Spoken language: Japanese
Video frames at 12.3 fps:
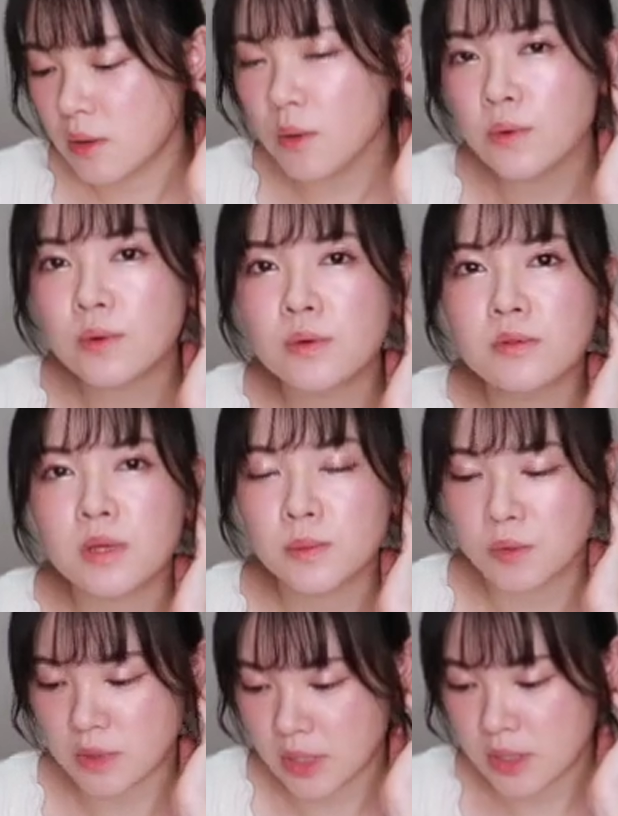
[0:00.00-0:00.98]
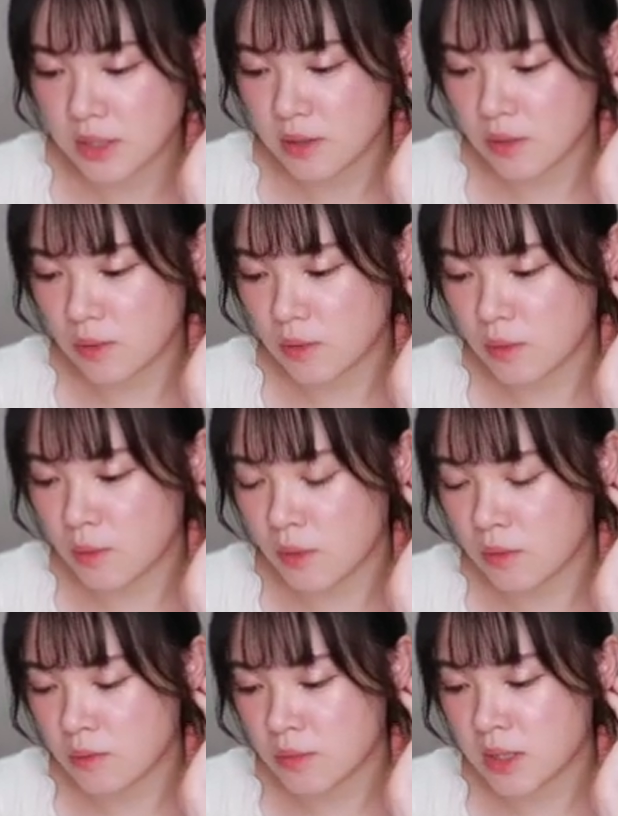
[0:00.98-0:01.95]
香港でもね、お
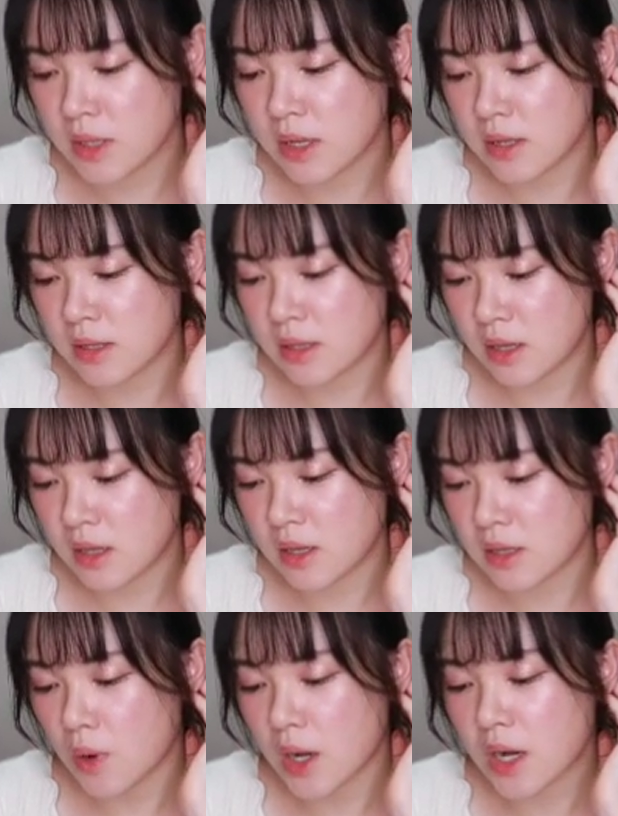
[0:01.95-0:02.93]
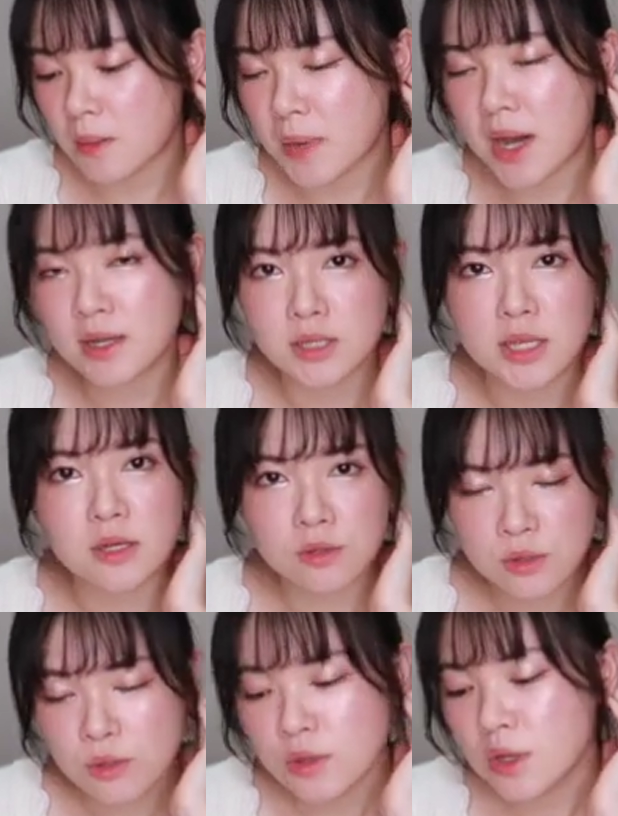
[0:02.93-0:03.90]
盆みたいにお墓参りに行
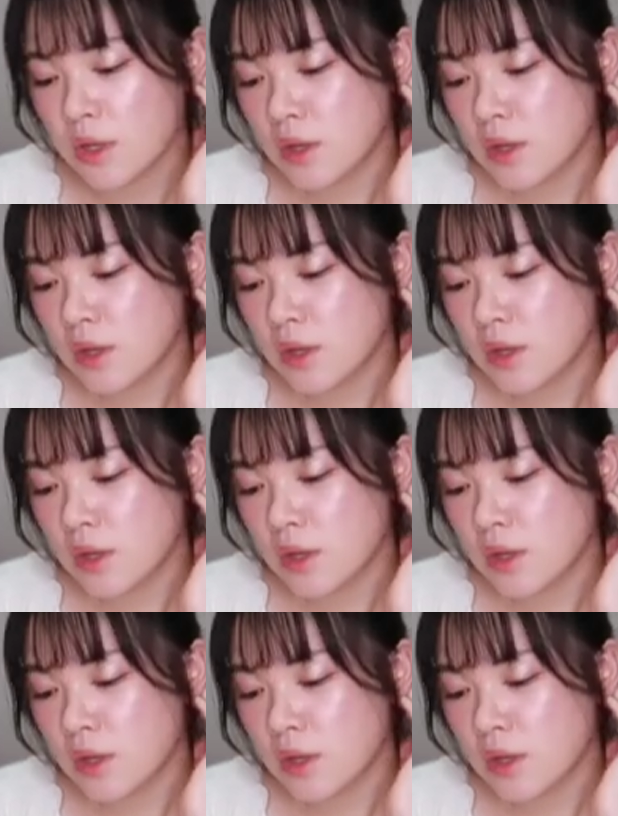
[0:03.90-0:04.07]
く、